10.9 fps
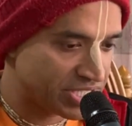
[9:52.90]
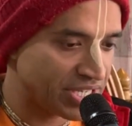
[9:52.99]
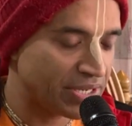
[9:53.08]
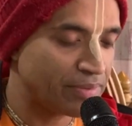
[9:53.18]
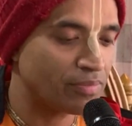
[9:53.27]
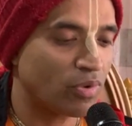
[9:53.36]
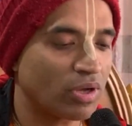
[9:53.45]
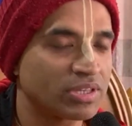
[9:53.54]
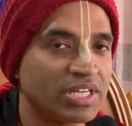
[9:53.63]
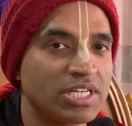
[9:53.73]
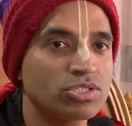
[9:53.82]
এই যে
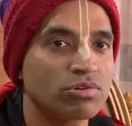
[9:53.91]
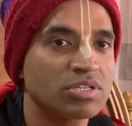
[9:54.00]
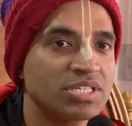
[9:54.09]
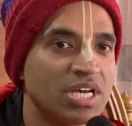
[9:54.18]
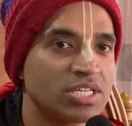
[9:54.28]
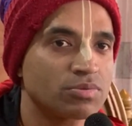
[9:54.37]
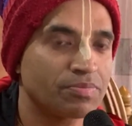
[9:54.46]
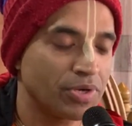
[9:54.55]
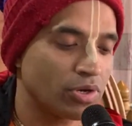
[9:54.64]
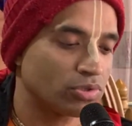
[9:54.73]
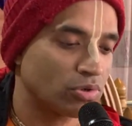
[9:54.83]
অধ্যায়টা চলছে আজ
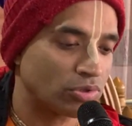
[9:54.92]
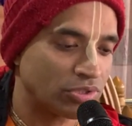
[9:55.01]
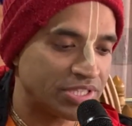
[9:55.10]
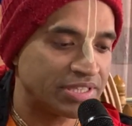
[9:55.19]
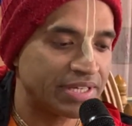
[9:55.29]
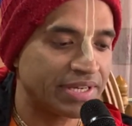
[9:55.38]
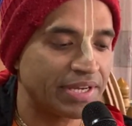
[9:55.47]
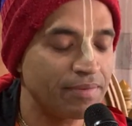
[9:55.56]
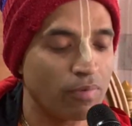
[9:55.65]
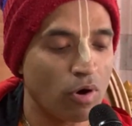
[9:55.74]
বিগত কতদিন থেকে